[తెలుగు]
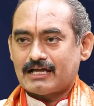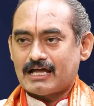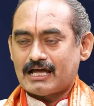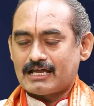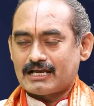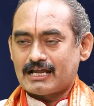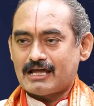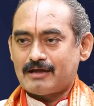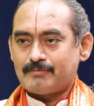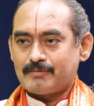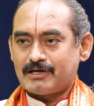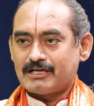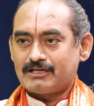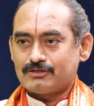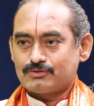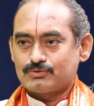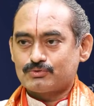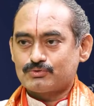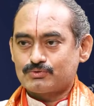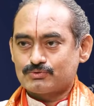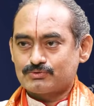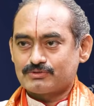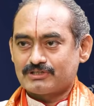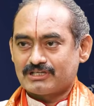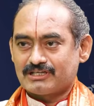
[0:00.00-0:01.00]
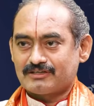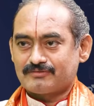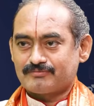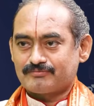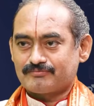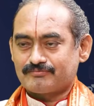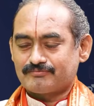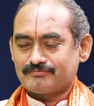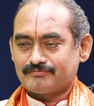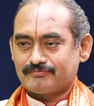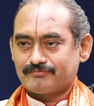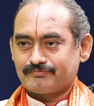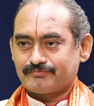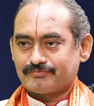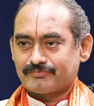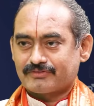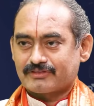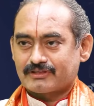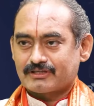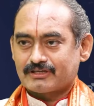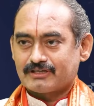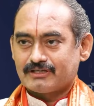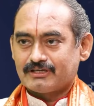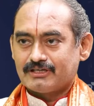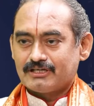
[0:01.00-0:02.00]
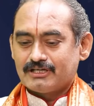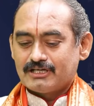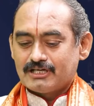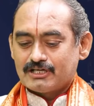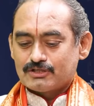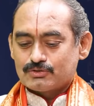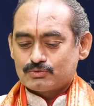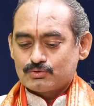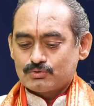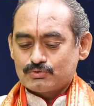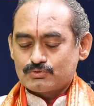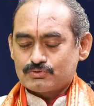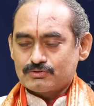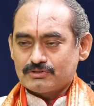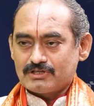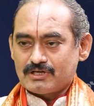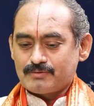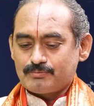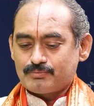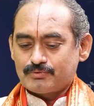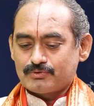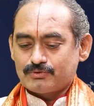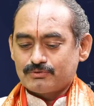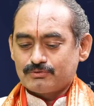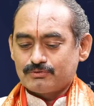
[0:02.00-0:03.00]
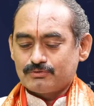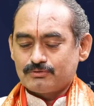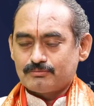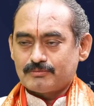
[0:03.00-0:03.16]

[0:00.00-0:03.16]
ఆ నామాన్ని చూస్తున్నాయి చూస్తున్నప్పుడు